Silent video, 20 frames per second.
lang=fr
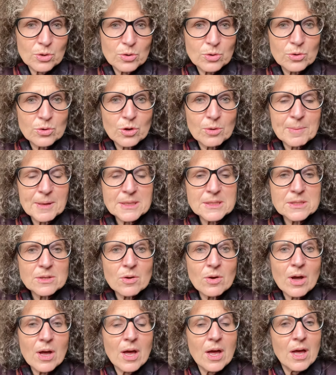Le
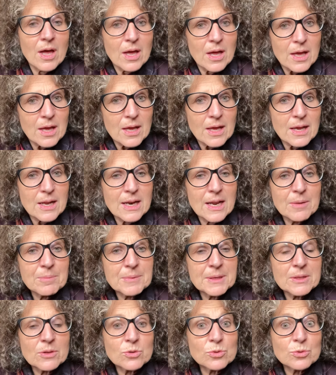commerçant l'a
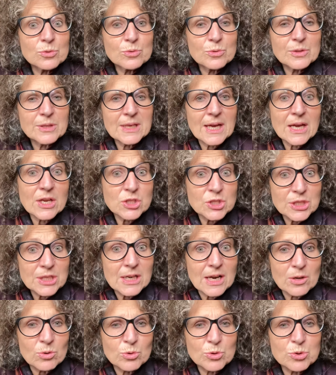mis dans une cage
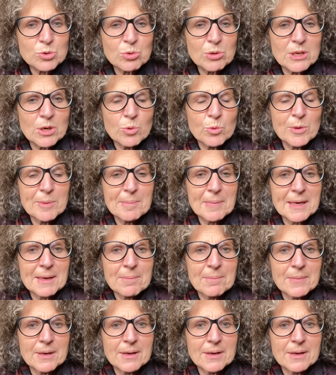qu'il a construit lui-même.